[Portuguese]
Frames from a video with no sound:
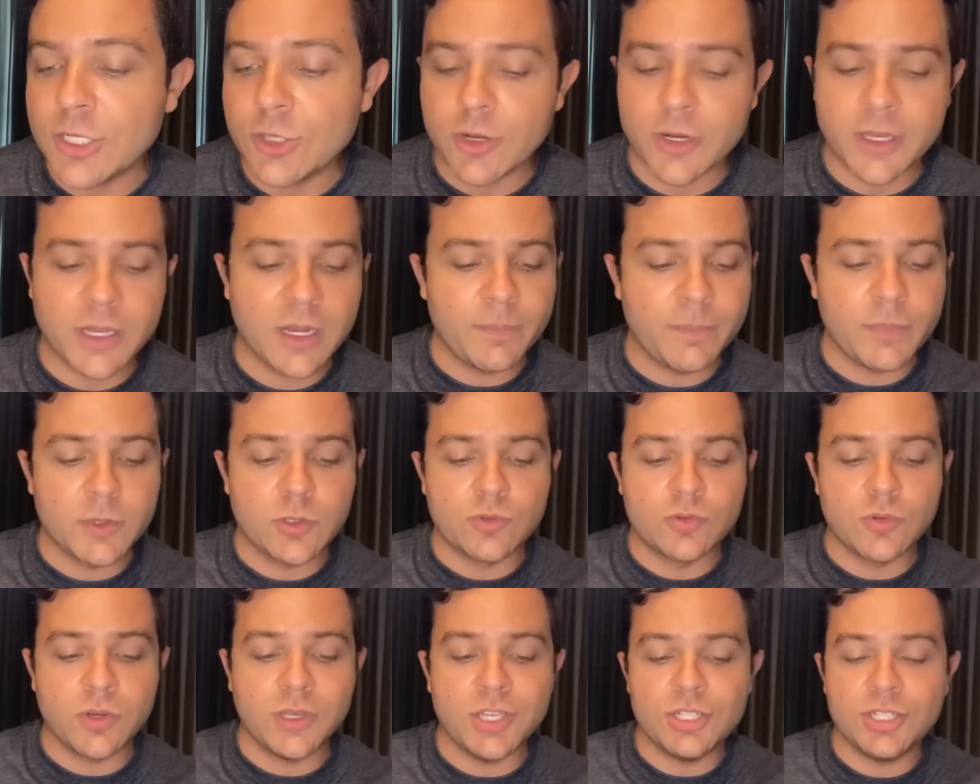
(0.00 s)
Então, aquela
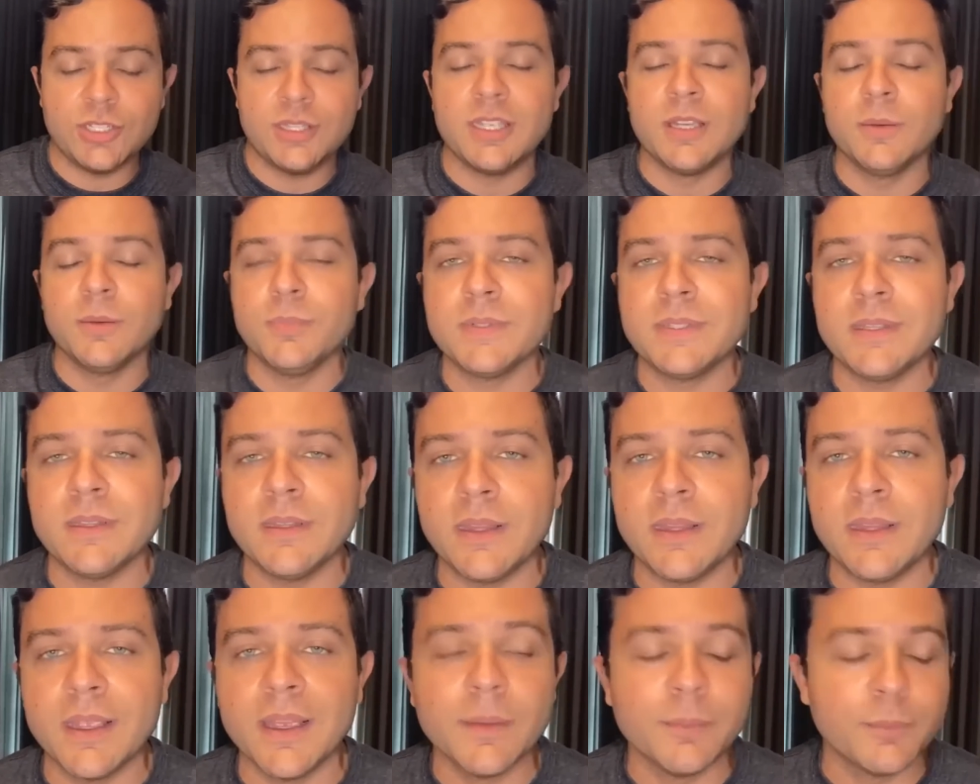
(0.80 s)
pessoa que de tempos em
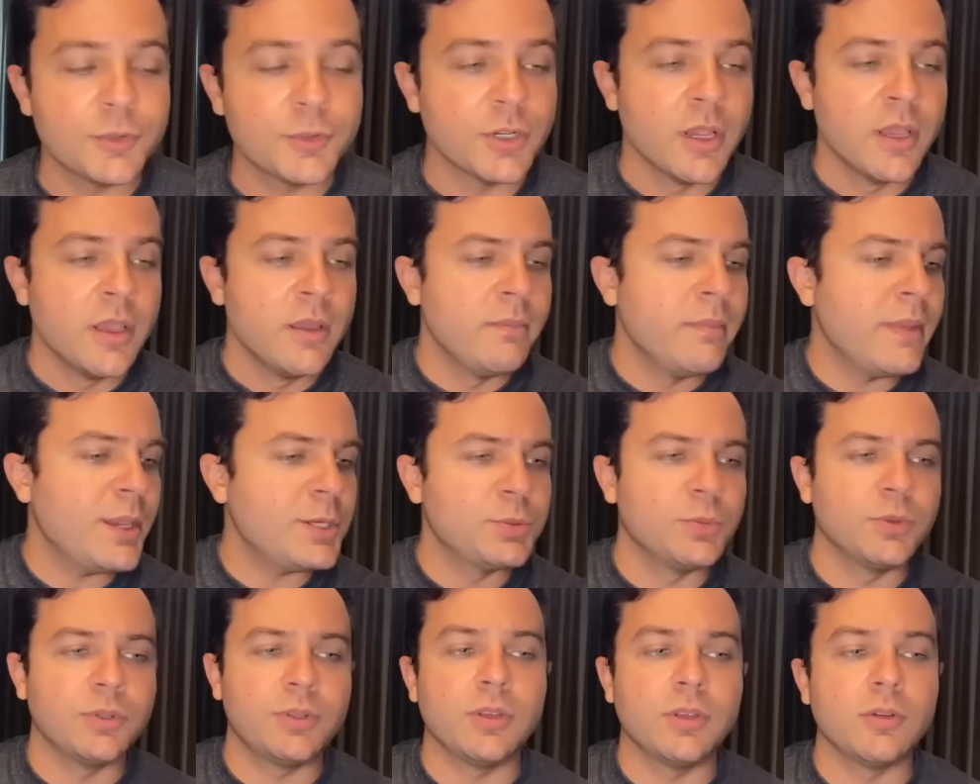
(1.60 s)
tempos,
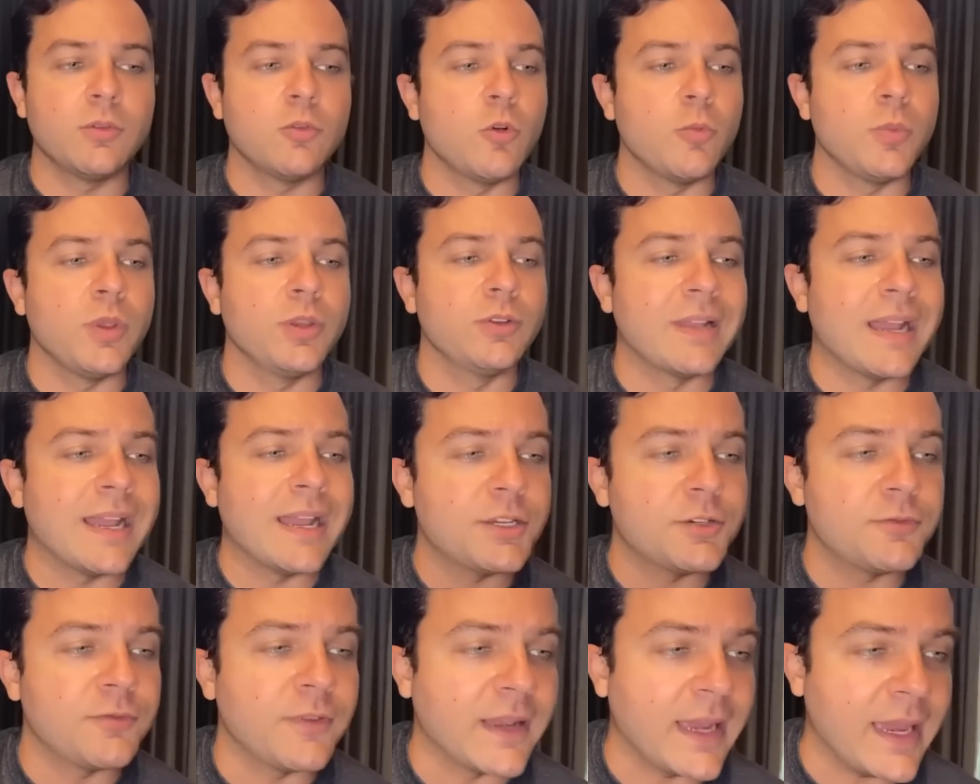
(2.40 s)
mesmo não tendo comido
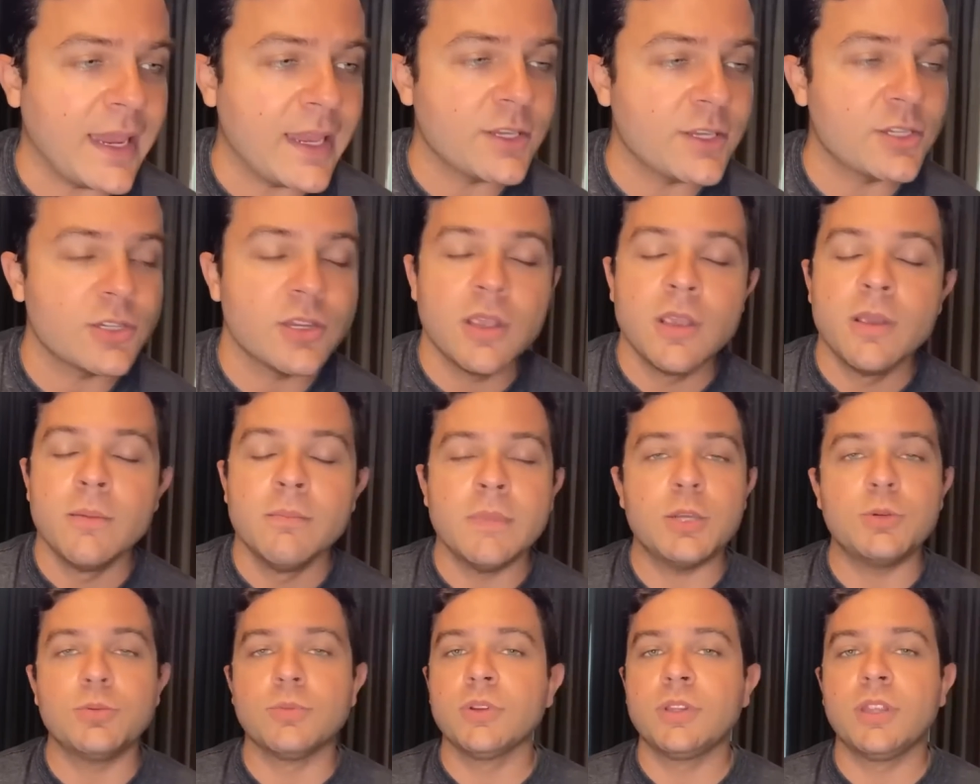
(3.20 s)
nada diferente,
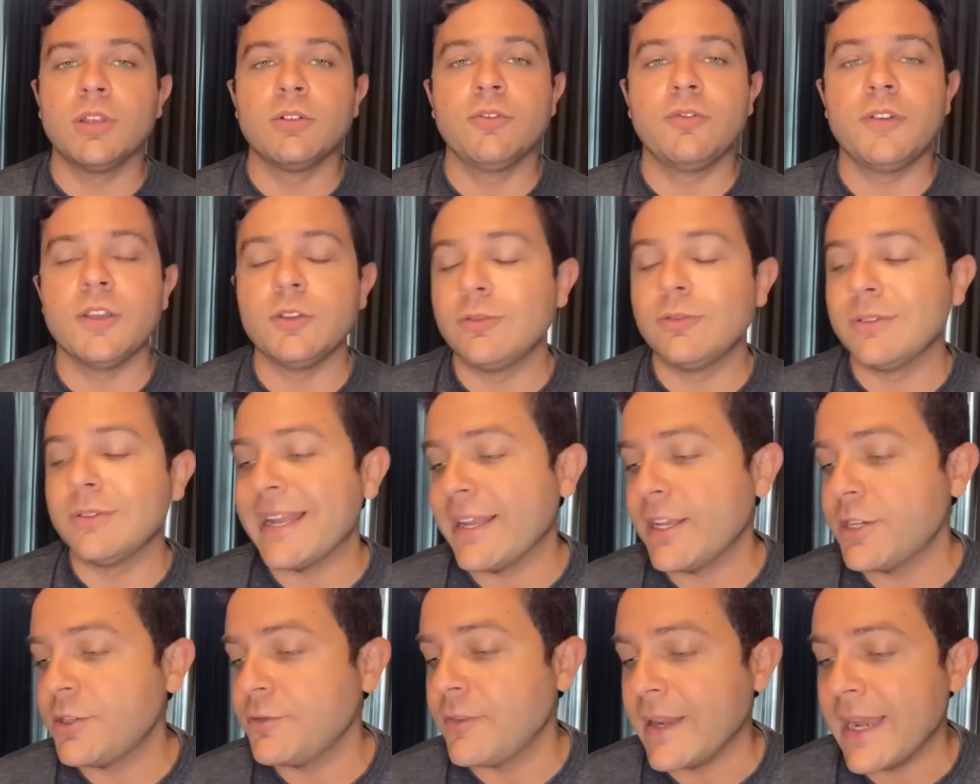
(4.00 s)
mesmo não tendo feito
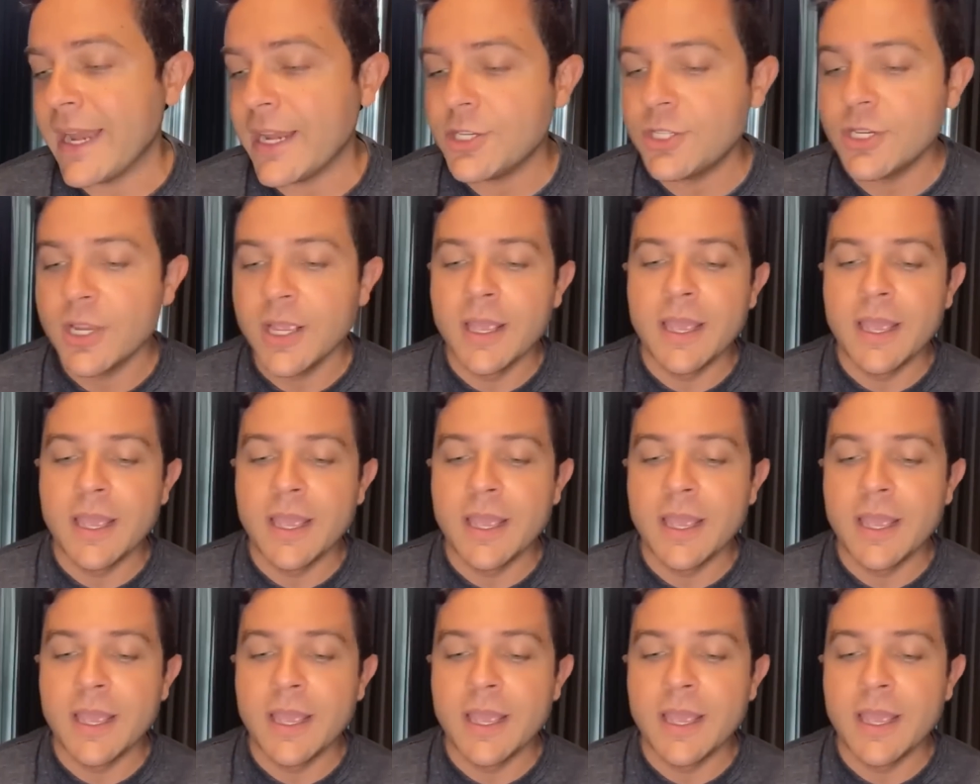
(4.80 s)
nada diferente,